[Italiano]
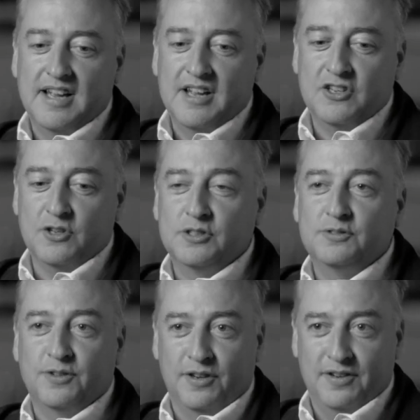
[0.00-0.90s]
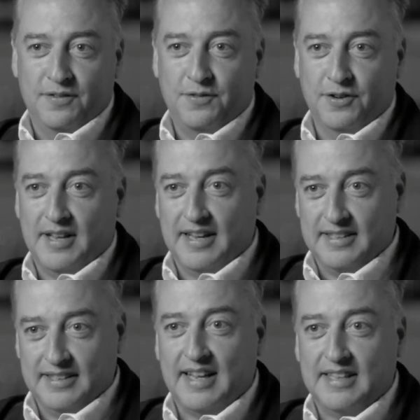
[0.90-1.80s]
del trattamento del film
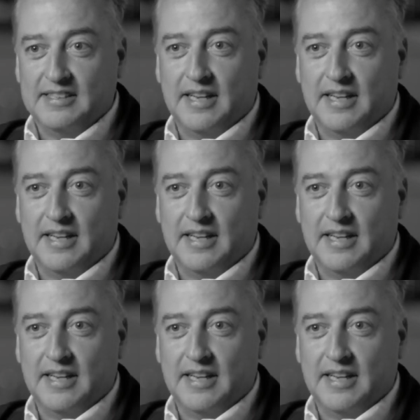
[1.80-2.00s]
si possono